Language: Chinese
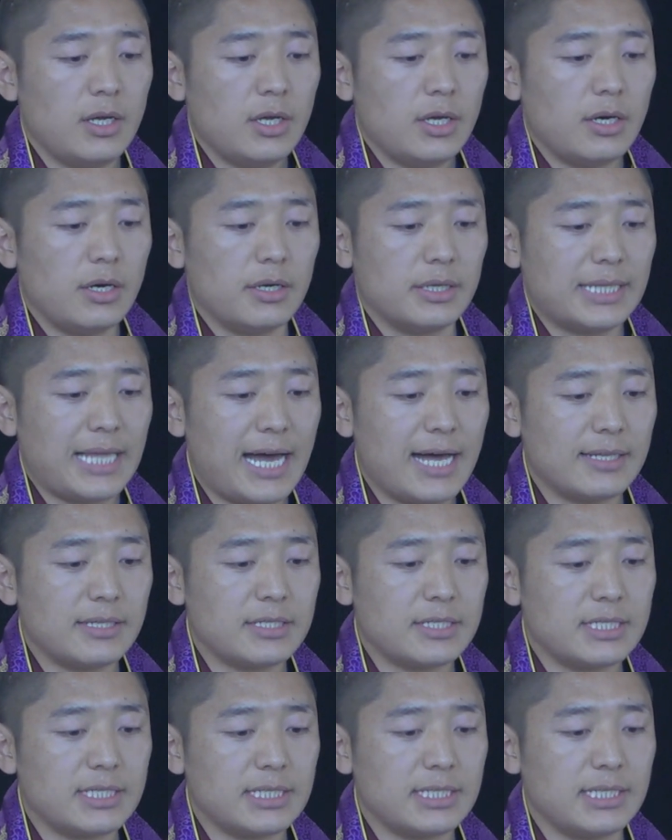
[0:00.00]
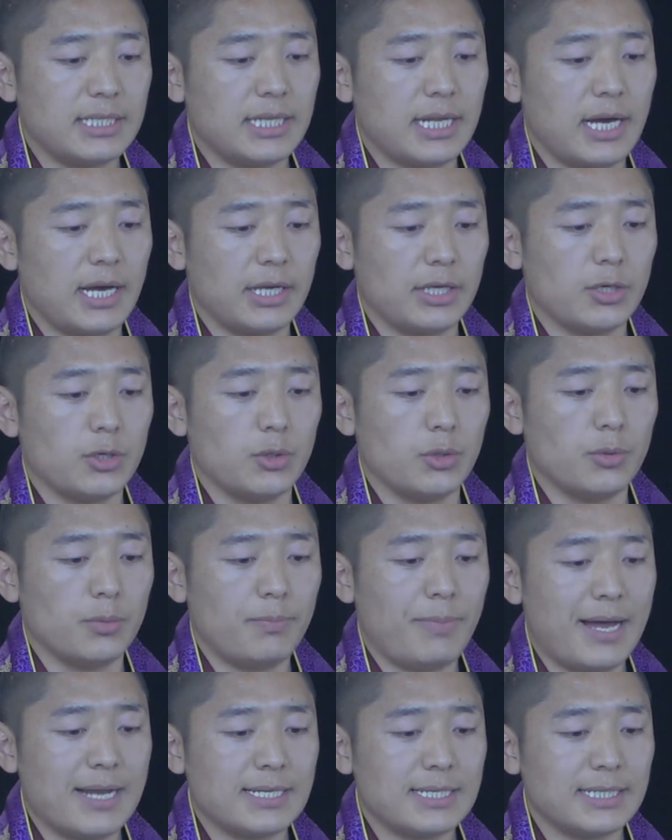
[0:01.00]
呃，他的事迹呢，有
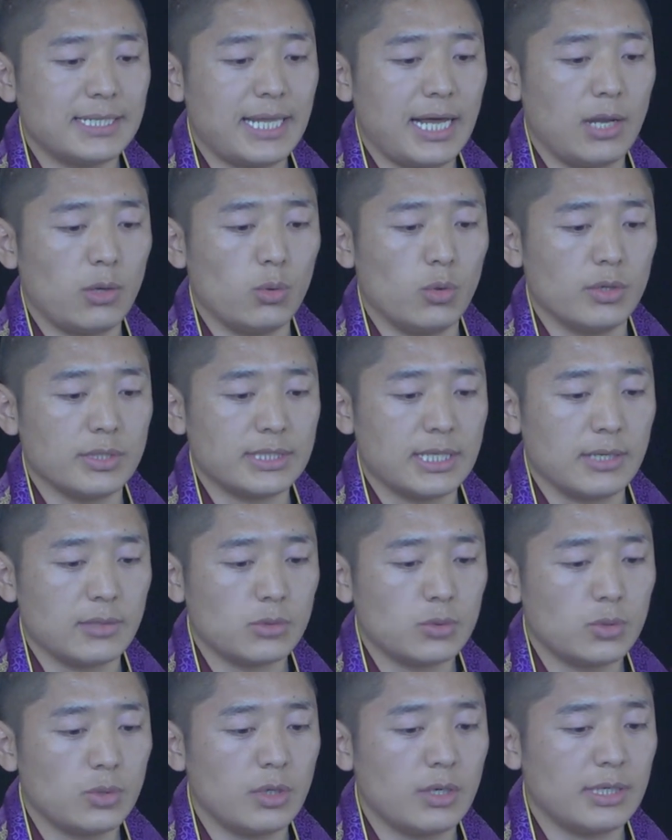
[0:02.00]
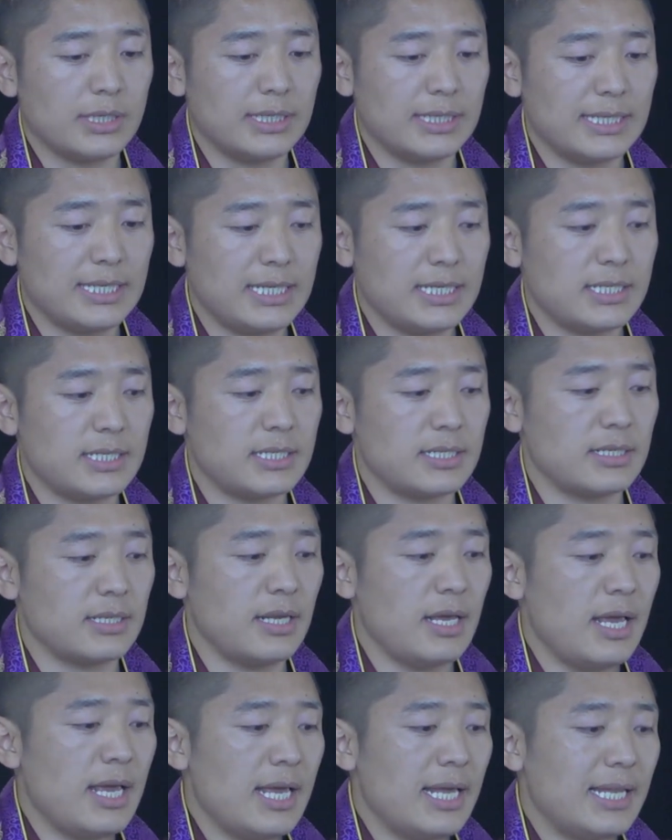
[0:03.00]
班智大罗桑托和一时
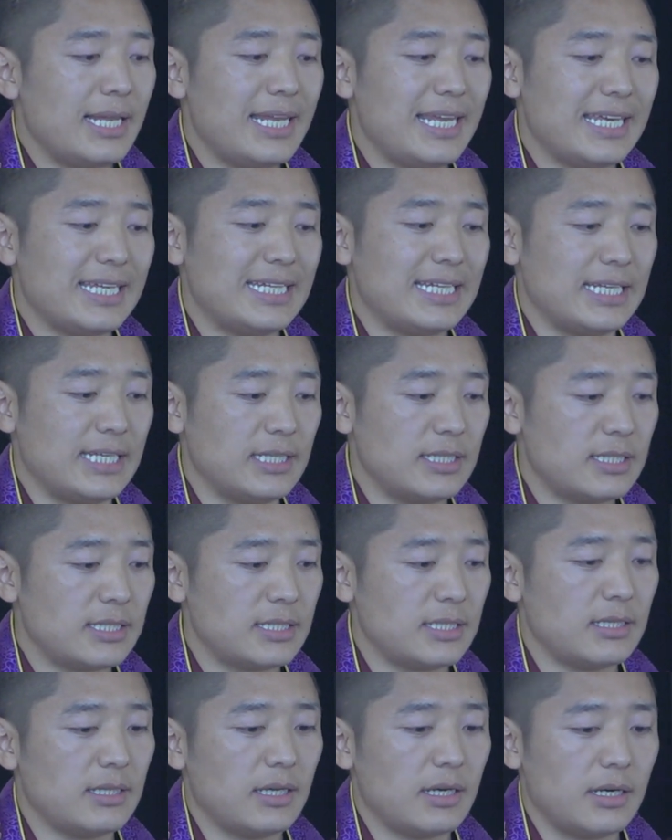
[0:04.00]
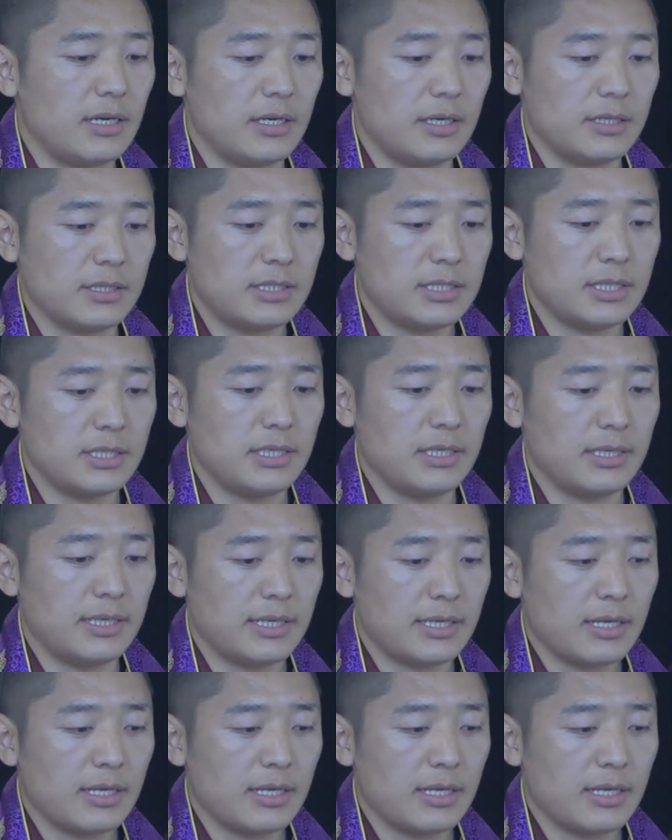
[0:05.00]
利提斯啊，是